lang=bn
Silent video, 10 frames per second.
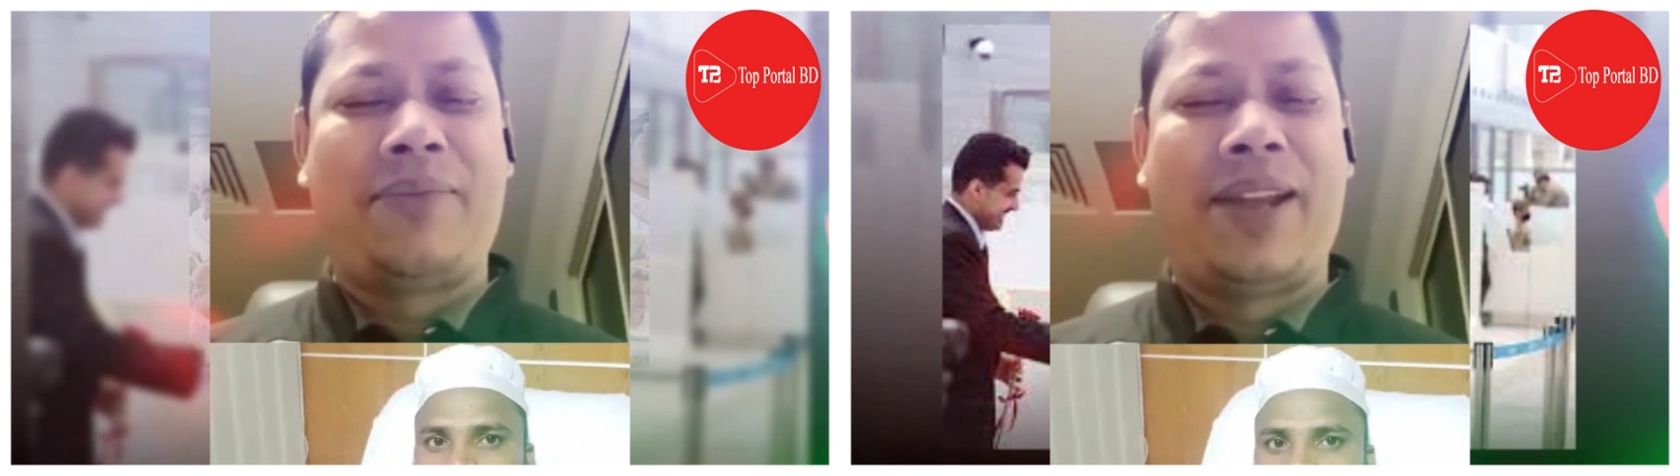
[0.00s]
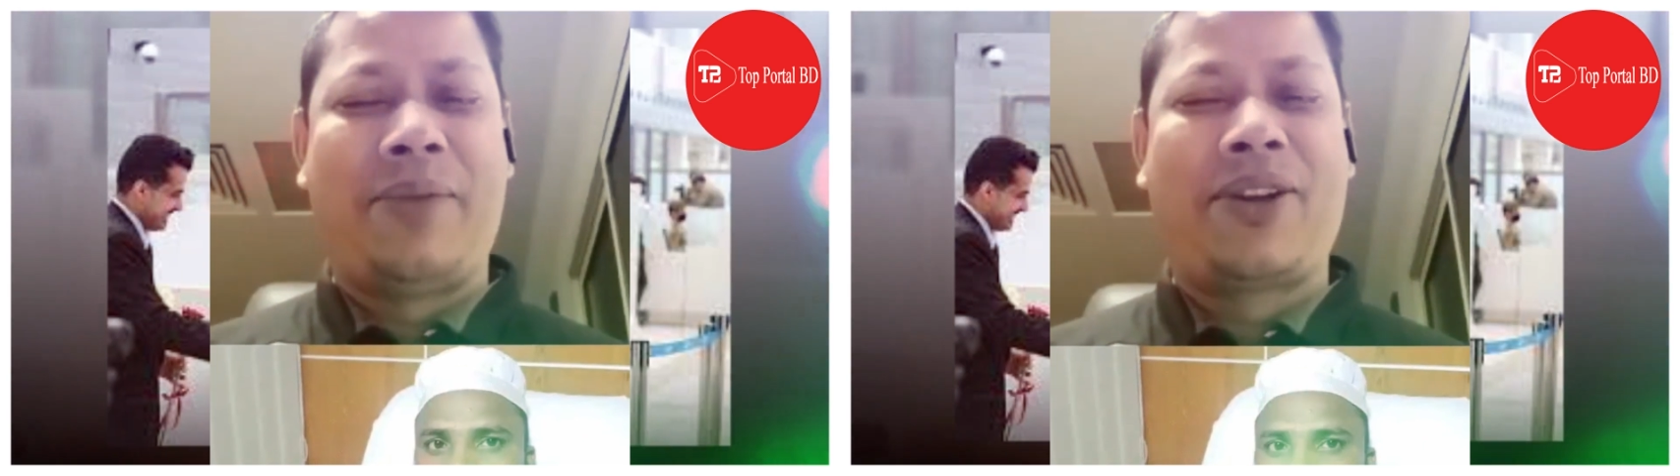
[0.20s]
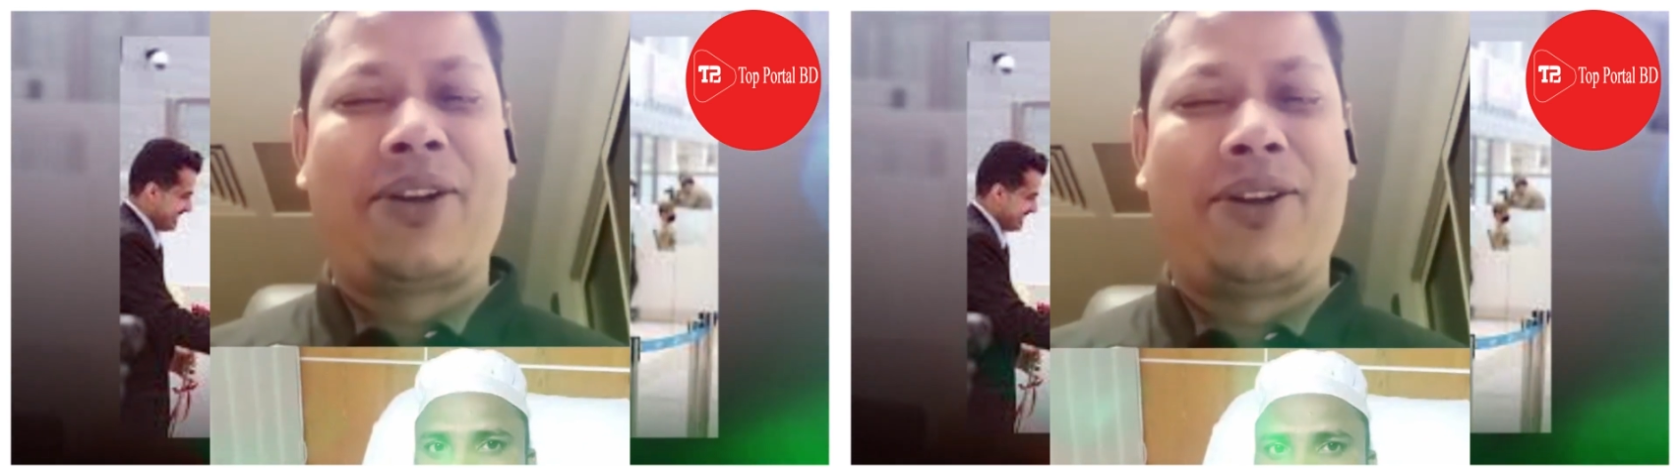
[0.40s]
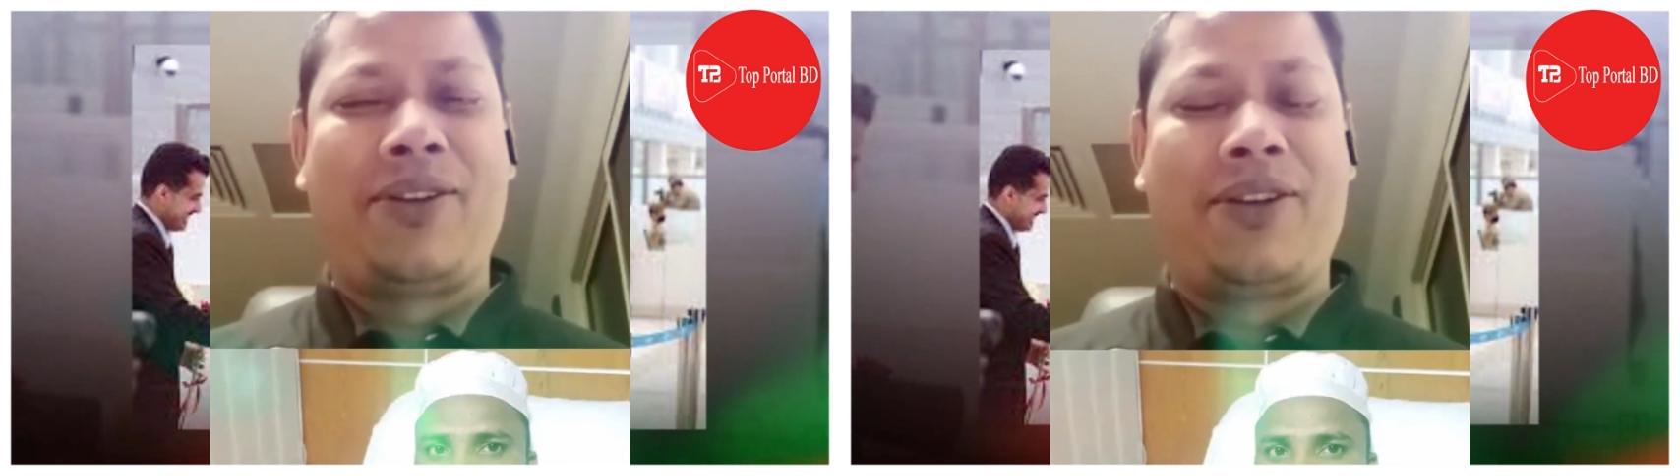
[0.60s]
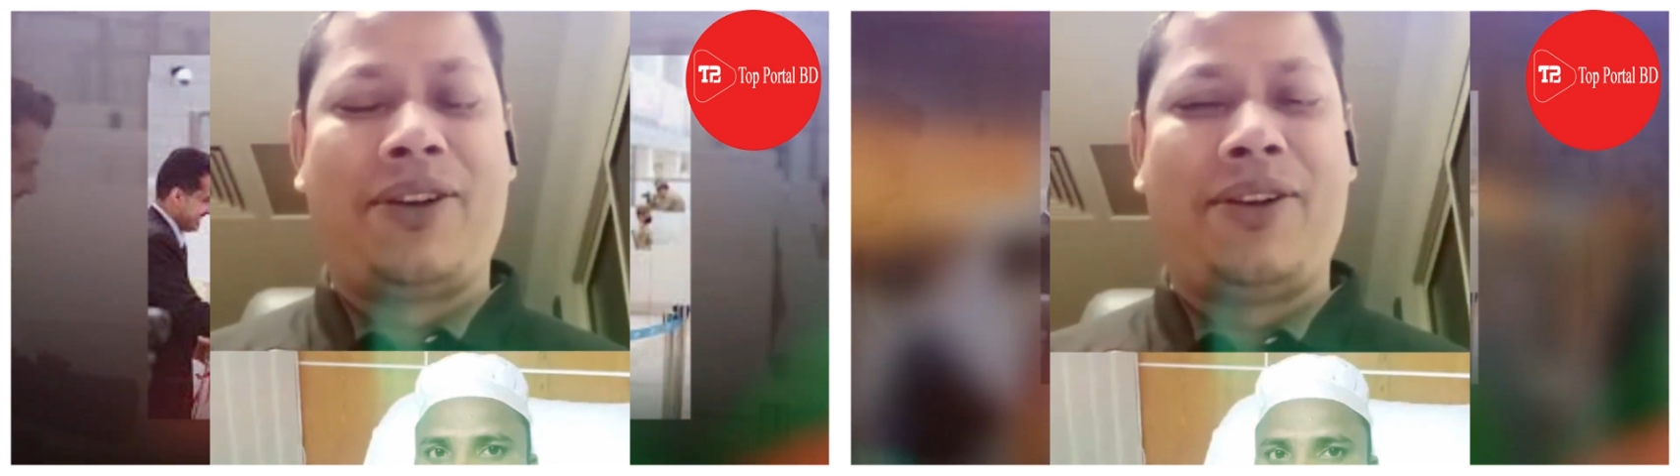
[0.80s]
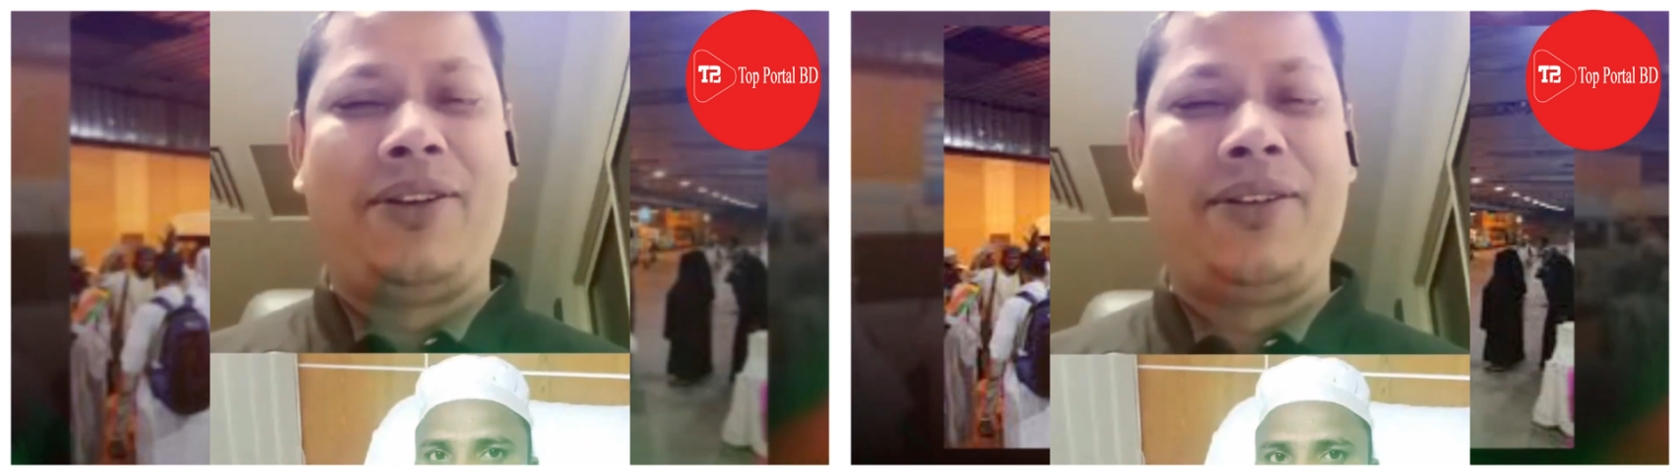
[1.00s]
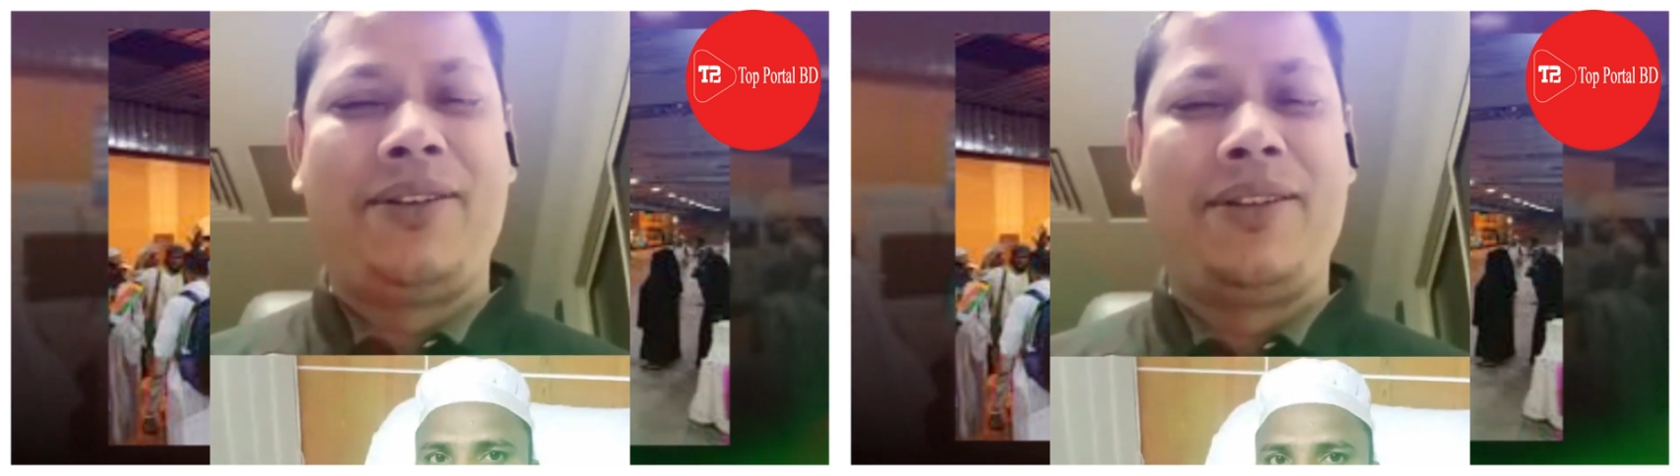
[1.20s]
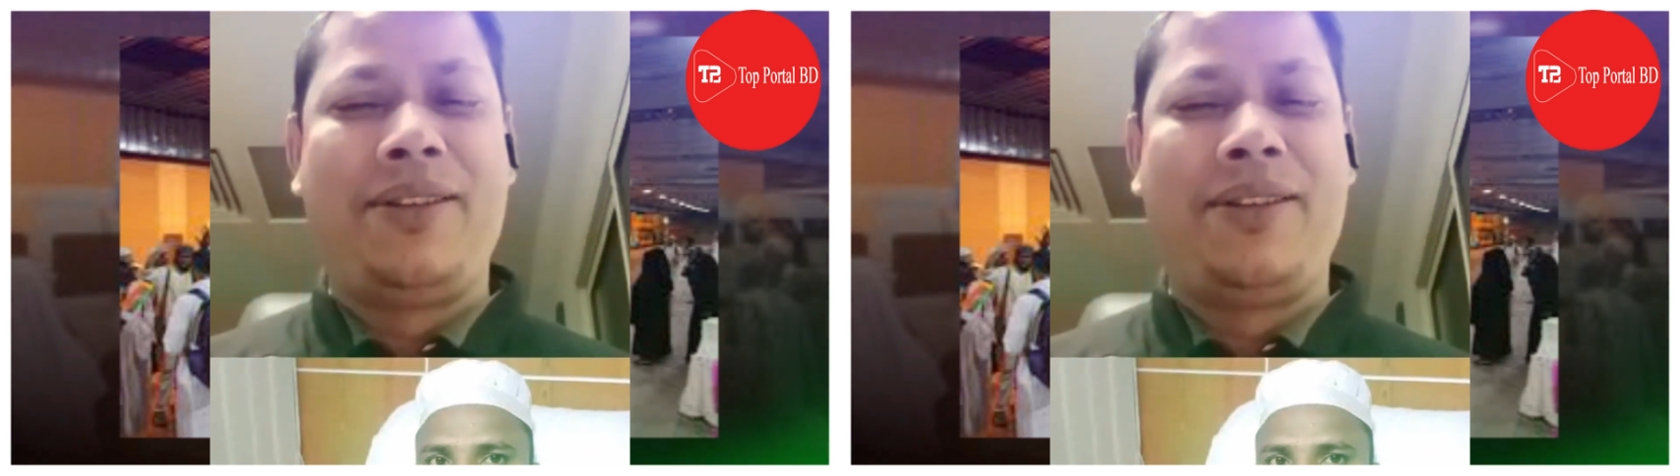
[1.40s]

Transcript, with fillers: দর্শকবৃন্দরা ভিডিওটা বেশি বেশি করে